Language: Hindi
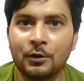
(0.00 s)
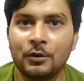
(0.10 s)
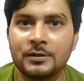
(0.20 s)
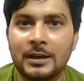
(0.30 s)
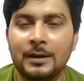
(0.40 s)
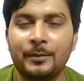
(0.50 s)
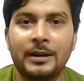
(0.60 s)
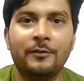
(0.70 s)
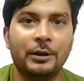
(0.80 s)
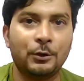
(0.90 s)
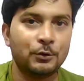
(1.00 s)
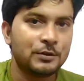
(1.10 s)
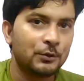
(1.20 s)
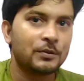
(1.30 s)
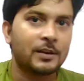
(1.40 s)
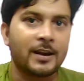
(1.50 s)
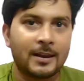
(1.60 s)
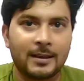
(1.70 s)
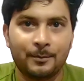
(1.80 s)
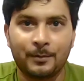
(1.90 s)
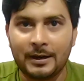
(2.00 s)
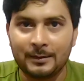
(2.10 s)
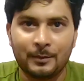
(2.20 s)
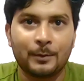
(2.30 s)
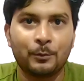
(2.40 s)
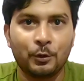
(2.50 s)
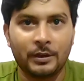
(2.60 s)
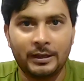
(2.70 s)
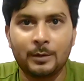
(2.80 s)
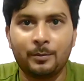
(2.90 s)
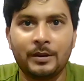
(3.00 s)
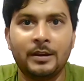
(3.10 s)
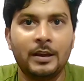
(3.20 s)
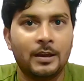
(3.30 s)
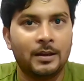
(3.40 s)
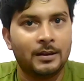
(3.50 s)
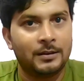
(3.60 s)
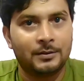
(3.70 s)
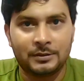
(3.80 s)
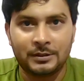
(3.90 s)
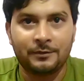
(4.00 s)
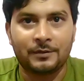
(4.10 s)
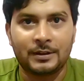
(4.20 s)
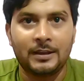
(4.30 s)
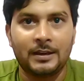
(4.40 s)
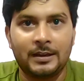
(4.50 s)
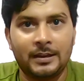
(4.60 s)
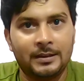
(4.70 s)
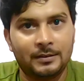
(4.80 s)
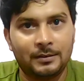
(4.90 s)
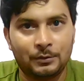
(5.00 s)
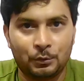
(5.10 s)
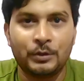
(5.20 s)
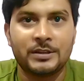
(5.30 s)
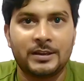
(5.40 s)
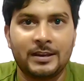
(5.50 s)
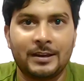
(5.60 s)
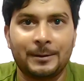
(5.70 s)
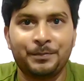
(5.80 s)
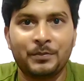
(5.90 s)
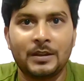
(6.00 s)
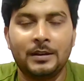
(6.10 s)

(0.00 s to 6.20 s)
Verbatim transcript: आठ नौ साल मैंने विंडोज़ यूज़ करने के बाद मैकबुक एयर पे शिफ्ट किया है स्विच किया है